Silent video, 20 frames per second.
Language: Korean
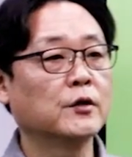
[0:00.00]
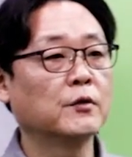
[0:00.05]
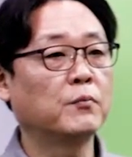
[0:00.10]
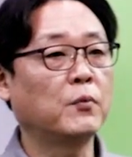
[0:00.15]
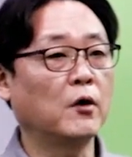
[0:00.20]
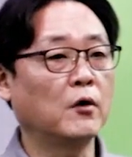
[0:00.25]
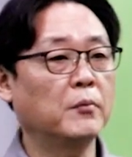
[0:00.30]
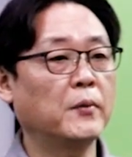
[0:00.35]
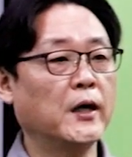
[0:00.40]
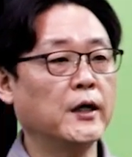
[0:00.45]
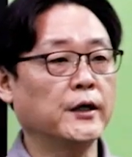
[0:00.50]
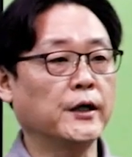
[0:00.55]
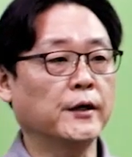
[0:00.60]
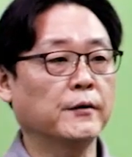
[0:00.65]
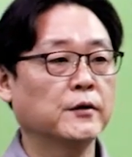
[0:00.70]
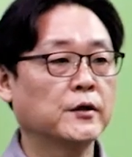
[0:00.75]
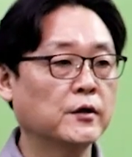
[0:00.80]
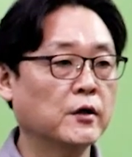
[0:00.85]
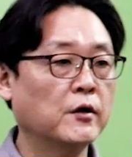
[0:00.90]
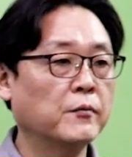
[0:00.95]
그
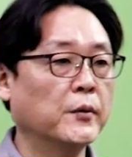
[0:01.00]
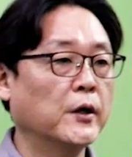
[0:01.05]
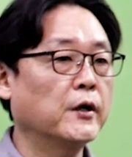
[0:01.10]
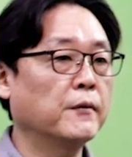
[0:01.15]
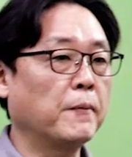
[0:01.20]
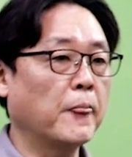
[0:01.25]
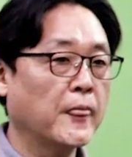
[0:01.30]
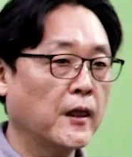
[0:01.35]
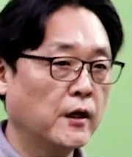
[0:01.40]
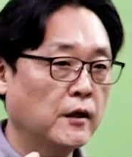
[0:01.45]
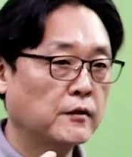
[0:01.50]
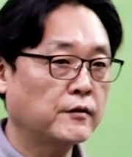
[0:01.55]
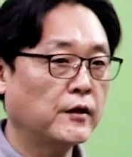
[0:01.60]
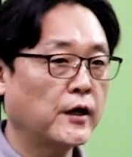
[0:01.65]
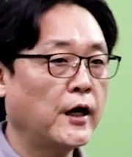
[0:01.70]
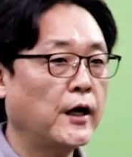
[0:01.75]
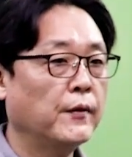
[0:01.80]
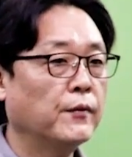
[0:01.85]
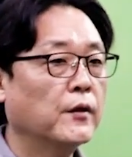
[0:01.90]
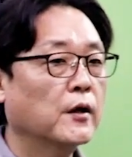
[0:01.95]
법안이. 그러면
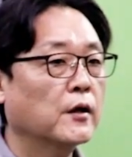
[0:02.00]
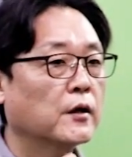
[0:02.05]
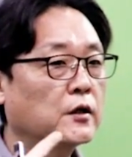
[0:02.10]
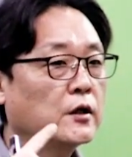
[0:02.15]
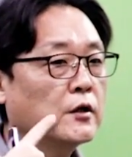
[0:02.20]
일단